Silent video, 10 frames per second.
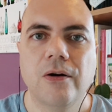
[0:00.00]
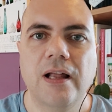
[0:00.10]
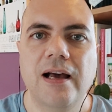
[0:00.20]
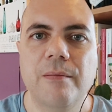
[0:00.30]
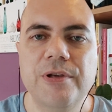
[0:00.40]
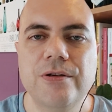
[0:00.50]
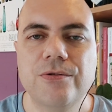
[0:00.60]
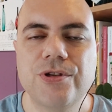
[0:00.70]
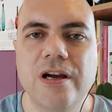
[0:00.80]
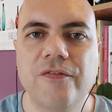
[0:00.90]
Olá,
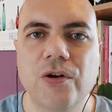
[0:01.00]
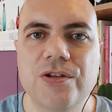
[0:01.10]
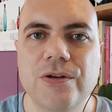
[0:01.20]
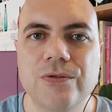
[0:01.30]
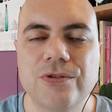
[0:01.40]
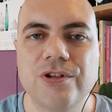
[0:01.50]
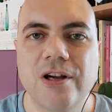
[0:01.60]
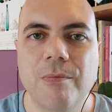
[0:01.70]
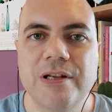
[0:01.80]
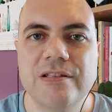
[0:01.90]
amigos da Revolução
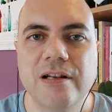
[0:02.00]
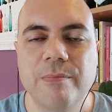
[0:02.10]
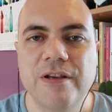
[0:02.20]
Industrial Brasileira,